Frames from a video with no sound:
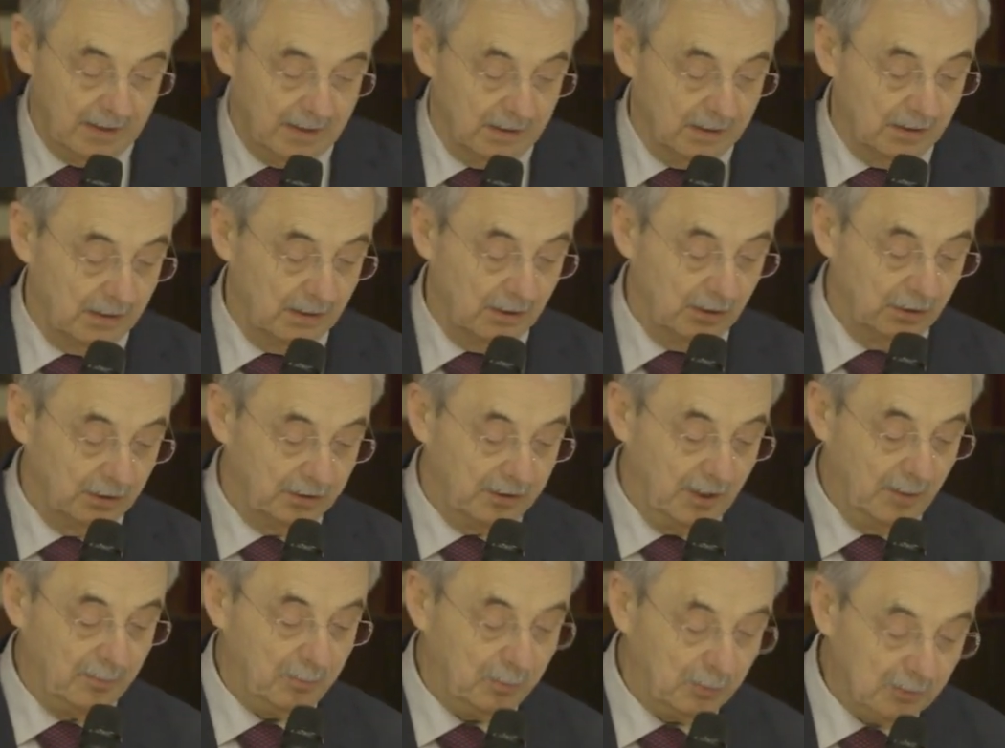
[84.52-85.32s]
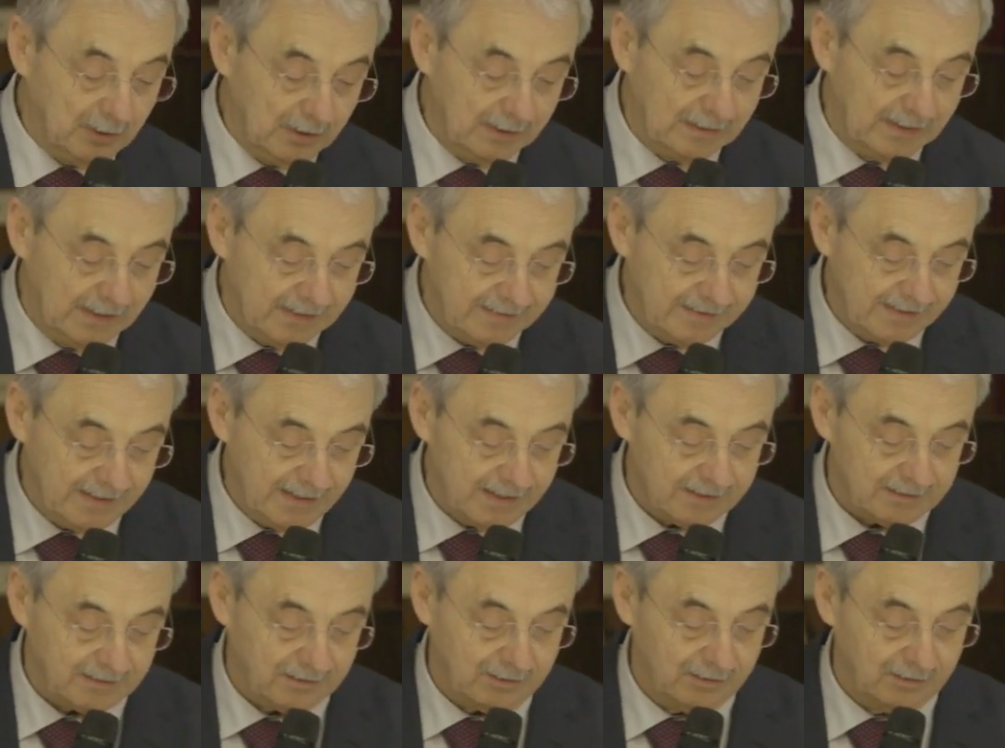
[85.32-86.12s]
euh, le député de la
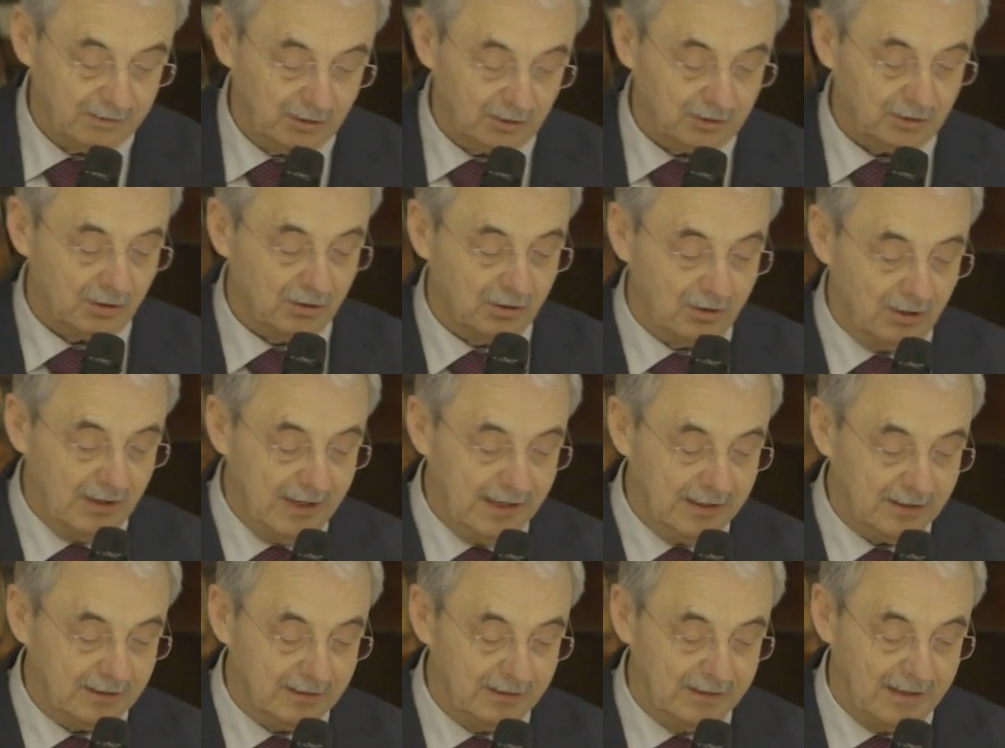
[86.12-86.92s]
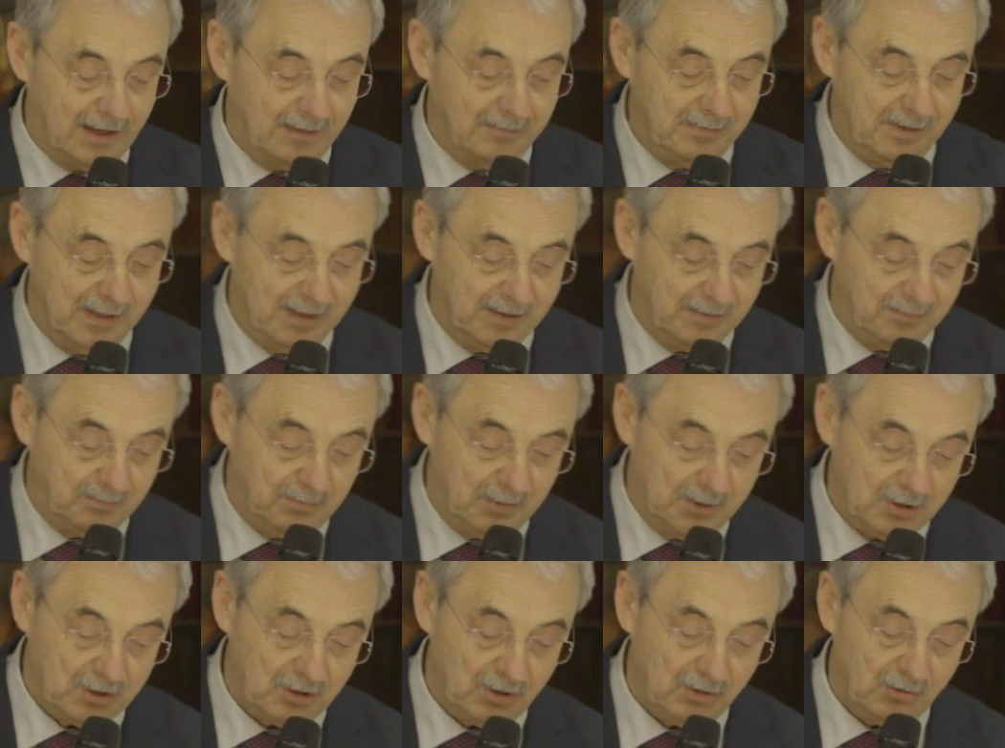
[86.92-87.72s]
Sarthe, notre collègue Damien
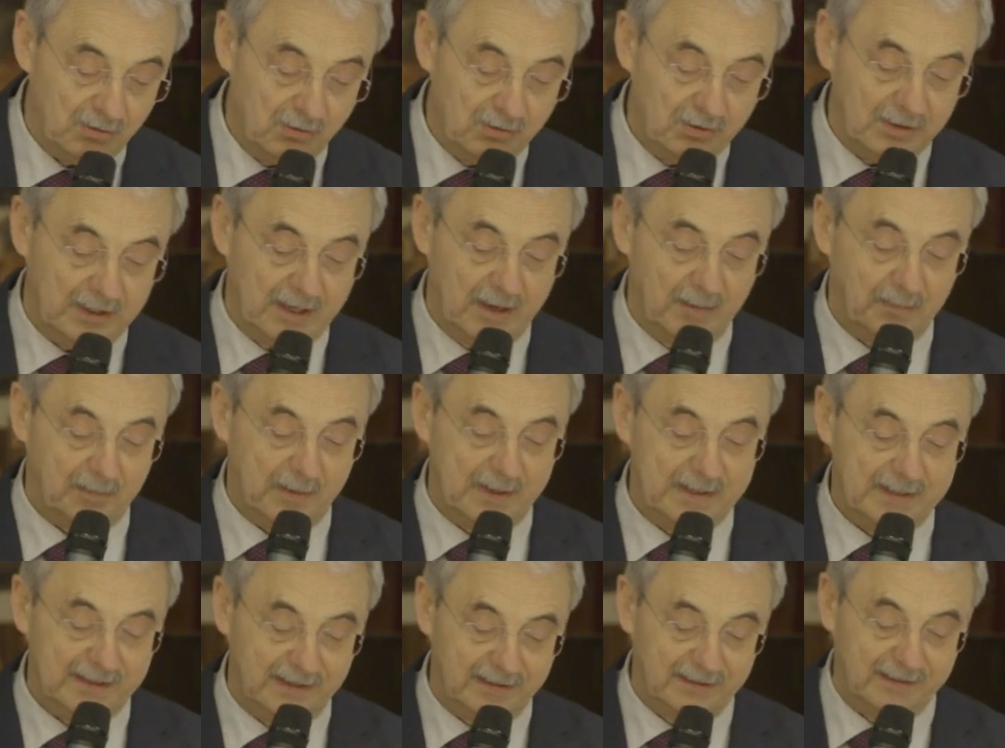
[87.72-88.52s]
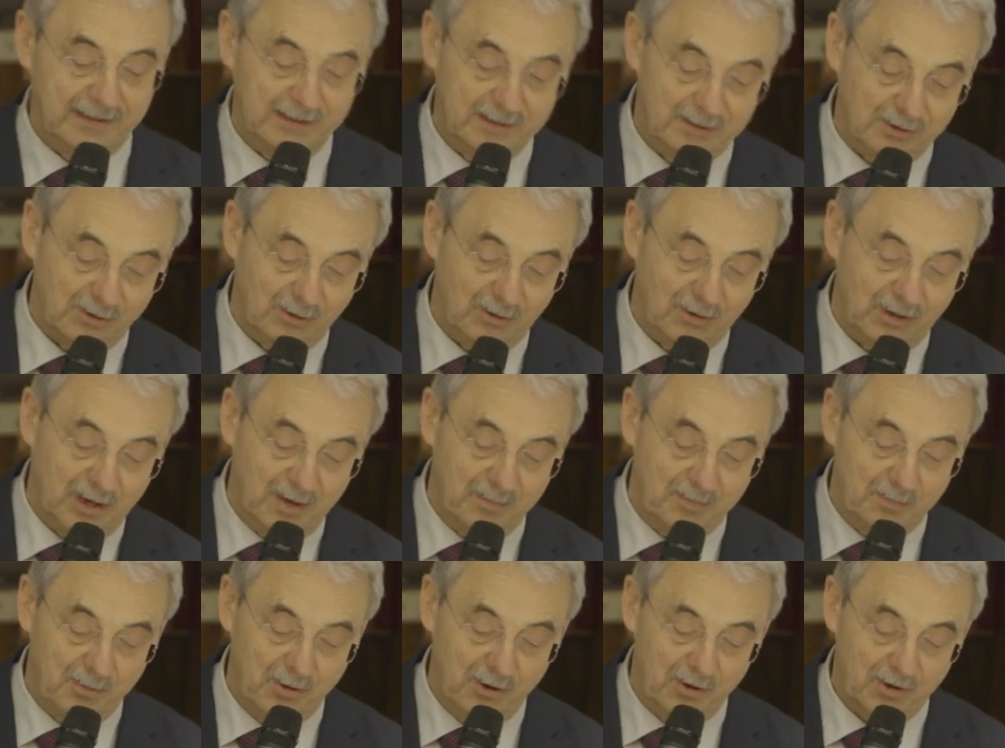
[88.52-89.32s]
Pichereau, qui a présenté son
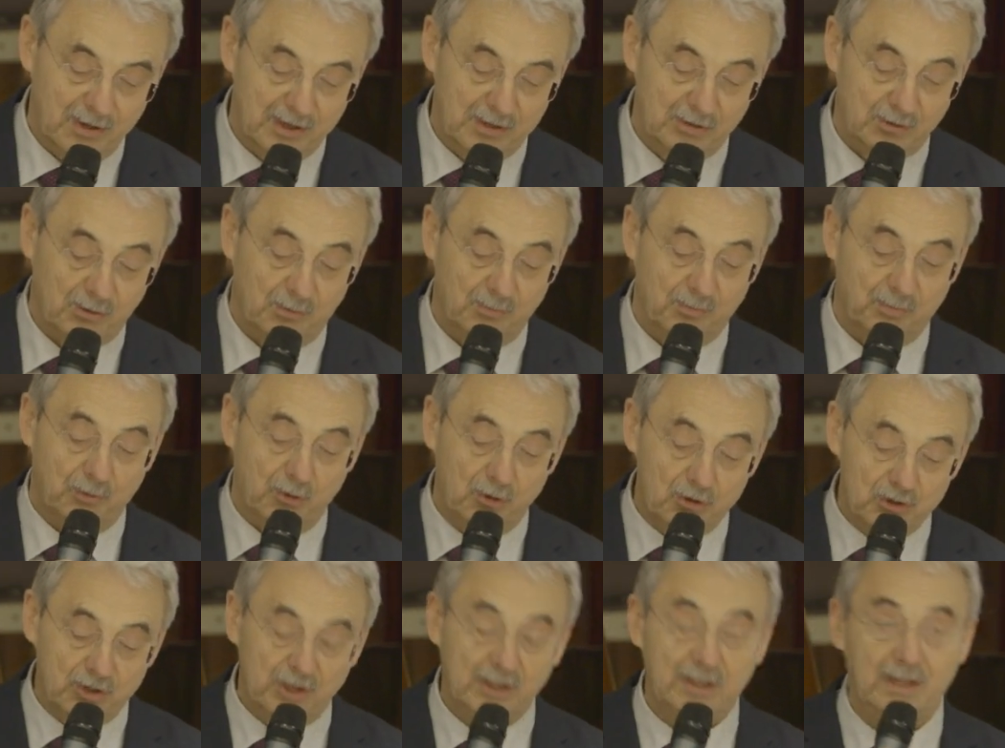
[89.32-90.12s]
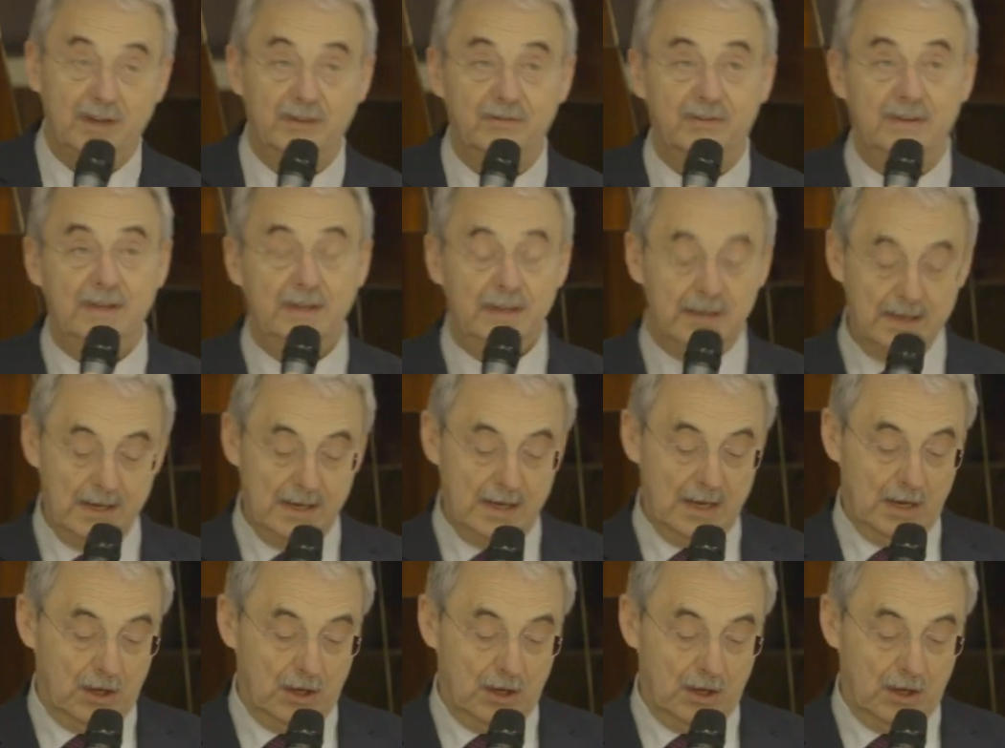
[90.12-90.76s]
rapport et son projet d'avis